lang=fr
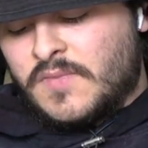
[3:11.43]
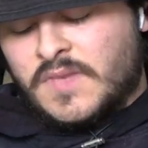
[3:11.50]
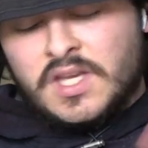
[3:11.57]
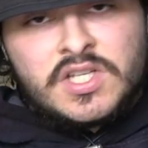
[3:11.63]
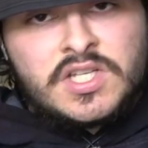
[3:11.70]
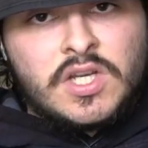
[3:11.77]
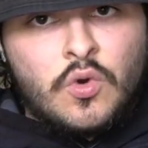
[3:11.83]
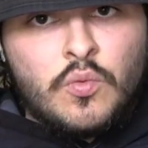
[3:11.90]

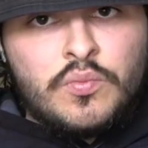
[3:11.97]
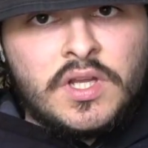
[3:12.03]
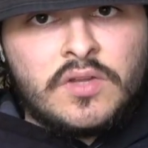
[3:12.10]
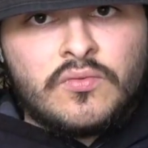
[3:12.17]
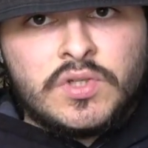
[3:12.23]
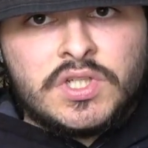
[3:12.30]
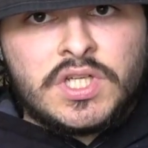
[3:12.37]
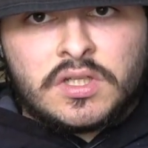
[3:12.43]
J'ai oublié de
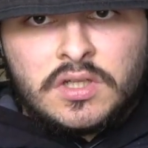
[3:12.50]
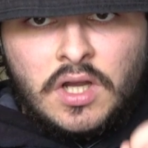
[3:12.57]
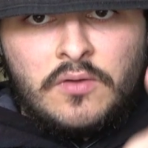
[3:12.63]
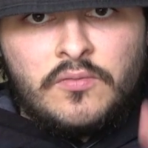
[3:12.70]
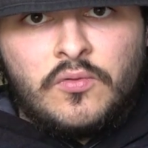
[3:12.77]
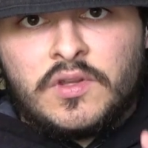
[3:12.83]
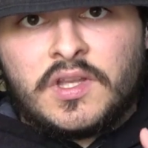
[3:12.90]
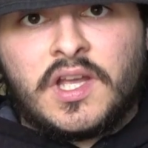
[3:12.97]
vous dire,
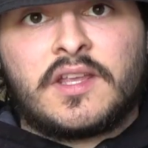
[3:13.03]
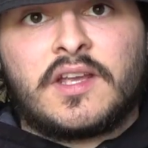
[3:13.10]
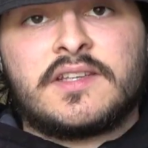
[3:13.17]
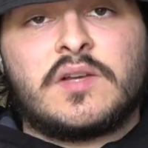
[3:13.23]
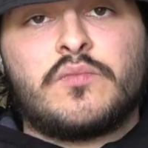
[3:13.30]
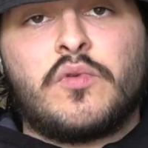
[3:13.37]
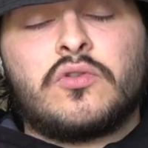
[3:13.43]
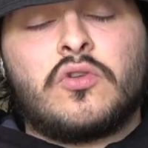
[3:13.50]
info très très
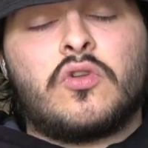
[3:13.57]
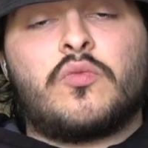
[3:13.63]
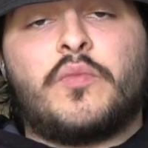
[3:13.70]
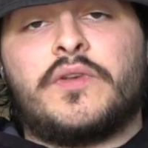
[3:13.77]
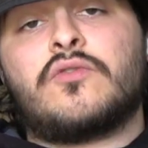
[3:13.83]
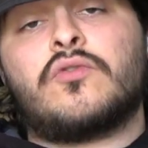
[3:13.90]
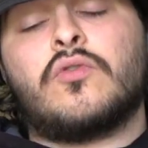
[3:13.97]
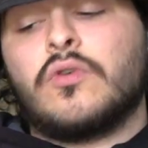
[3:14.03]
importante,
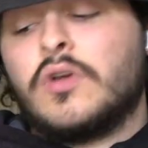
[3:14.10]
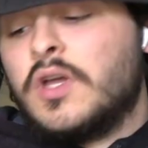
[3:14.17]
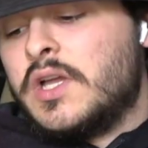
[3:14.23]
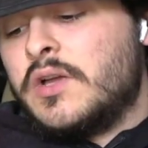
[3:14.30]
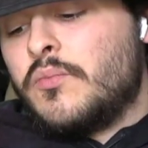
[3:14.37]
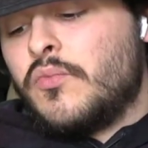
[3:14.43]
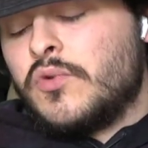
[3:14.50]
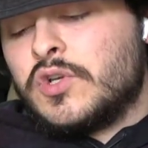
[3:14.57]
parce que
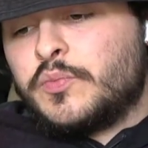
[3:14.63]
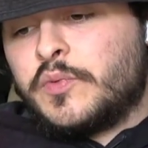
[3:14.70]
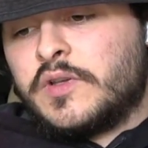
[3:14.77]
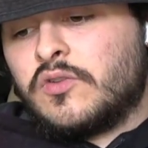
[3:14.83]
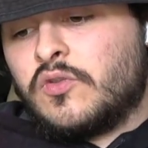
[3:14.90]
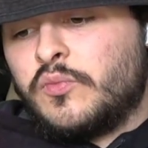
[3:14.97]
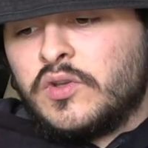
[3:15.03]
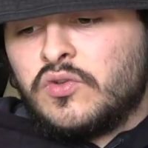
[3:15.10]
moi je
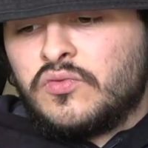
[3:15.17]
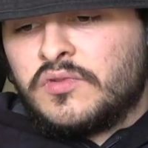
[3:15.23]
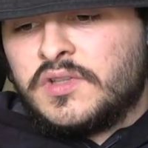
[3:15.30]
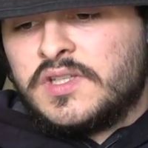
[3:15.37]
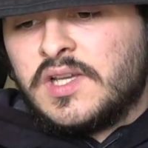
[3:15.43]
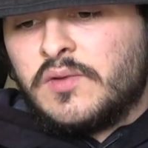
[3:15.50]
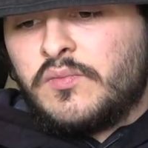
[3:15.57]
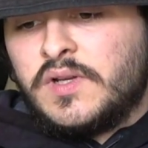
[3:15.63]
présente pas souvent
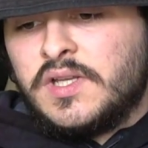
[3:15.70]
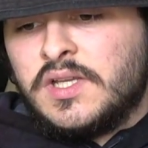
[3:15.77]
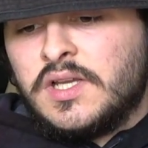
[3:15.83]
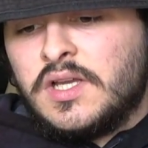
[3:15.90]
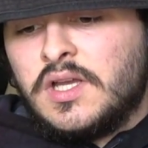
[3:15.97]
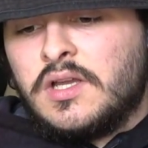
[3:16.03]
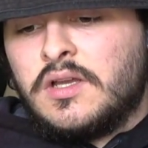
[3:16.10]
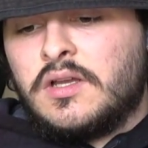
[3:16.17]
des applis,
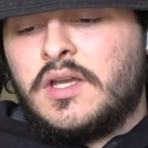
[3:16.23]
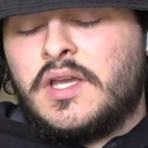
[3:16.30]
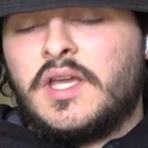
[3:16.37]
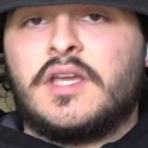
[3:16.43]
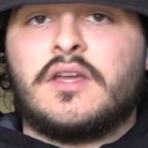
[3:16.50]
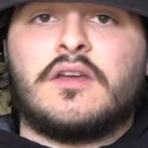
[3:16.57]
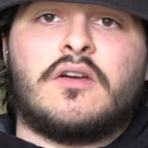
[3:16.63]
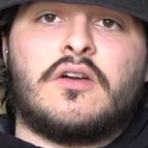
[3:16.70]

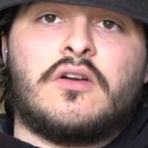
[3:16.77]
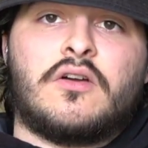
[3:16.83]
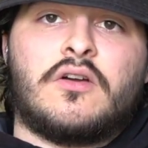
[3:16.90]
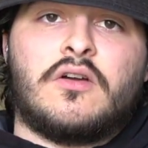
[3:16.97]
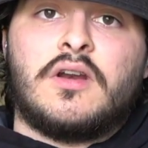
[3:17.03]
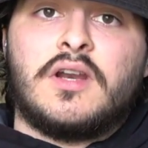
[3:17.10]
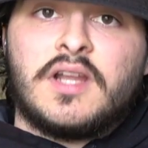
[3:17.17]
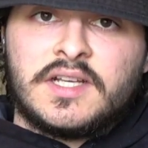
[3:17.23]
et
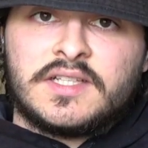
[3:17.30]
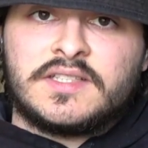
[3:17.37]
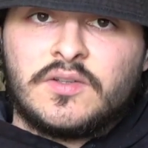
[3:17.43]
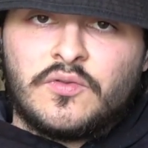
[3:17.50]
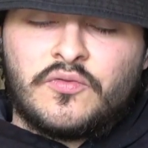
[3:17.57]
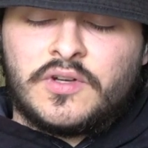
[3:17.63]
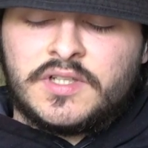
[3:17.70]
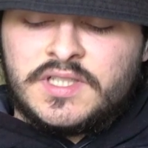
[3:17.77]
euh, là,
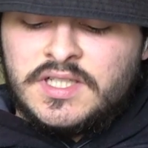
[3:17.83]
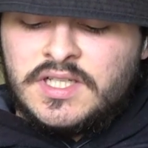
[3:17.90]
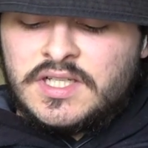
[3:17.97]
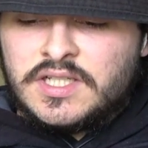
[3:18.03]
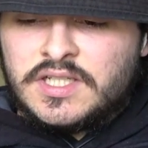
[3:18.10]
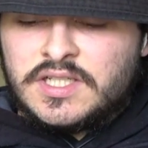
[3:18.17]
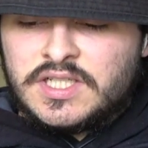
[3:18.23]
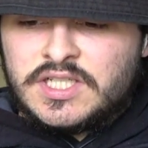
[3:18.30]
cette fois-ci,
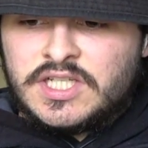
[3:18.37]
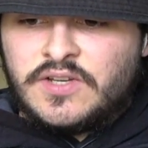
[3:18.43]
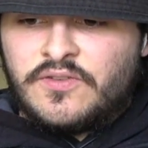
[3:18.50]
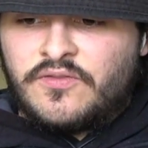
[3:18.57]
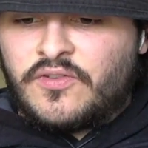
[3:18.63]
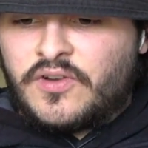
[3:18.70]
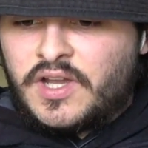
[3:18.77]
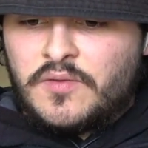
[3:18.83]
j'ai
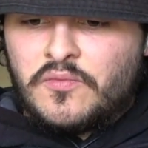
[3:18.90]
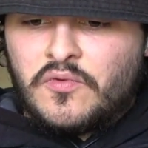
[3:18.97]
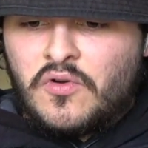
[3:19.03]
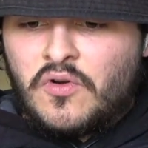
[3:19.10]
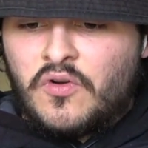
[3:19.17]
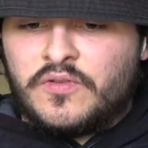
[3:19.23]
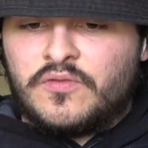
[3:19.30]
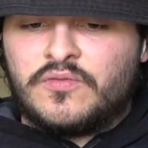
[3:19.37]

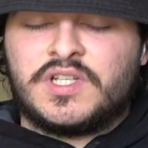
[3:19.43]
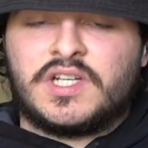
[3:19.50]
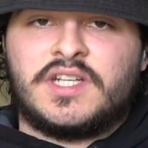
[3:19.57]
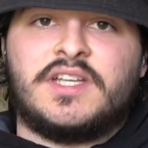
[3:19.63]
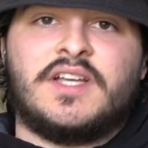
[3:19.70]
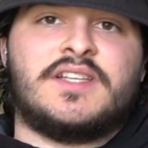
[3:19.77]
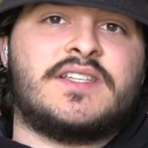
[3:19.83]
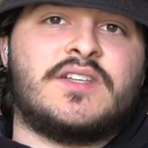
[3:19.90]
vraiment envie de vous dire, les
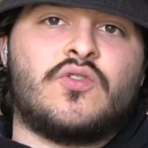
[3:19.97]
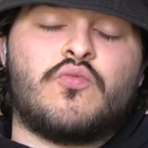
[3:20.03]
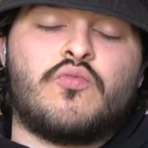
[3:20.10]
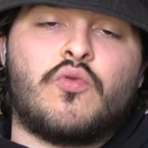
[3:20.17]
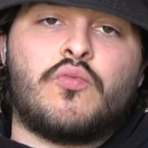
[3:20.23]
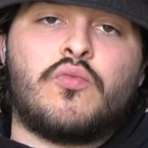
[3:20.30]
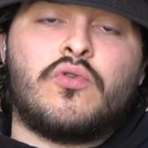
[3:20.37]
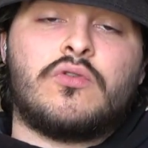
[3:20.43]
gars, c'est le
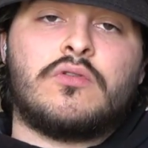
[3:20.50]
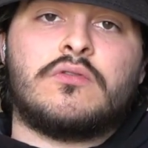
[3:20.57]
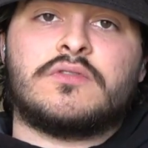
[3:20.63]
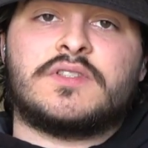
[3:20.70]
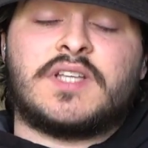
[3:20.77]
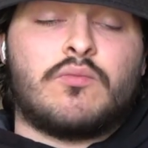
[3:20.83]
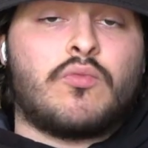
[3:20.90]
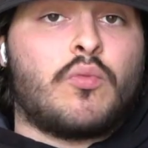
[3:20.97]
bon plan,
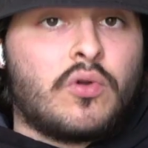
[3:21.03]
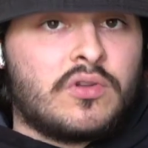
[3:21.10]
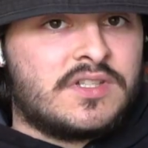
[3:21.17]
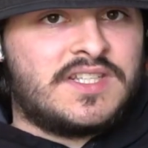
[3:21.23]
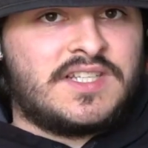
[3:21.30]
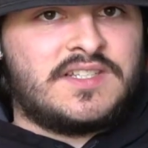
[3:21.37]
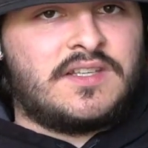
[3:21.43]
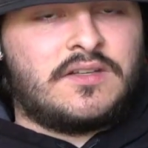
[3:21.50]
c'est un bon plan de
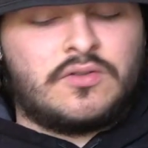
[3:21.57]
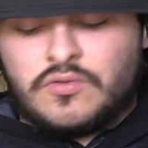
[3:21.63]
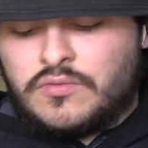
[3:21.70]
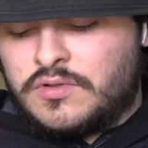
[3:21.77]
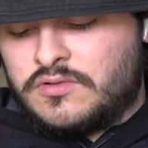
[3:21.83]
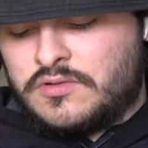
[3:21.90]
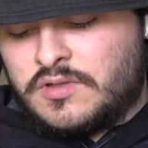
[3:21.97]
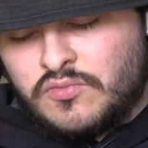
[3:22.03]
zinzin, tu
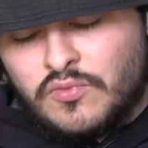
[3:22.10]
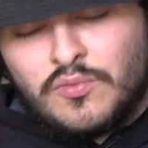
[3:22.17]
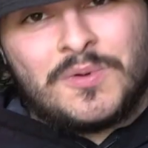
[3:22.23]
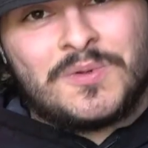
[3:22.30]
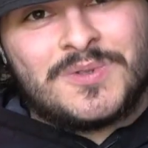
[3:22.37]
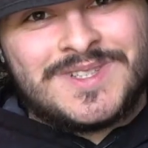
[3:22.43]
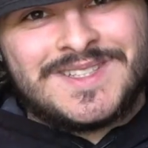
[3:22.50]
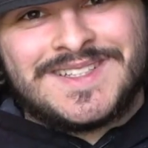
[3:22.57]
vois, un bon
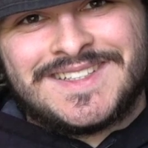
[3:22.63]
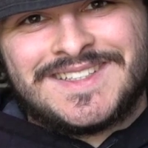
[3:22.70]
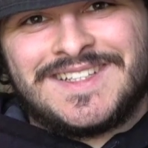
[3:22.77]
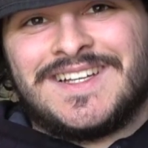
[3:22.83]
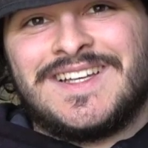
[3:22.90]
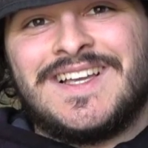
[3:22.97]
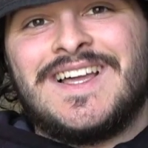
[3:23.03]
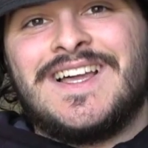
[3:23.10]
plan de zinzin.